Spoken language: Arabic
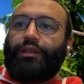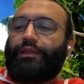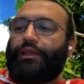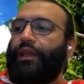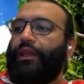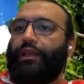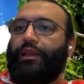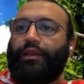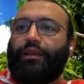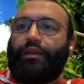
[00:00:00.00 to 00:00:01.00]
زي
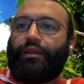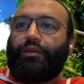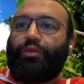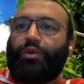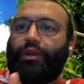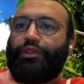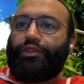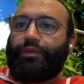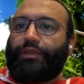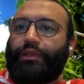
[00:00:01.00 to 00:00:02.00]
آه، قريش
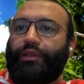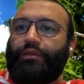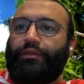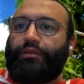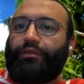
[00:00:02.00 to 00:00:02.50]
مثلا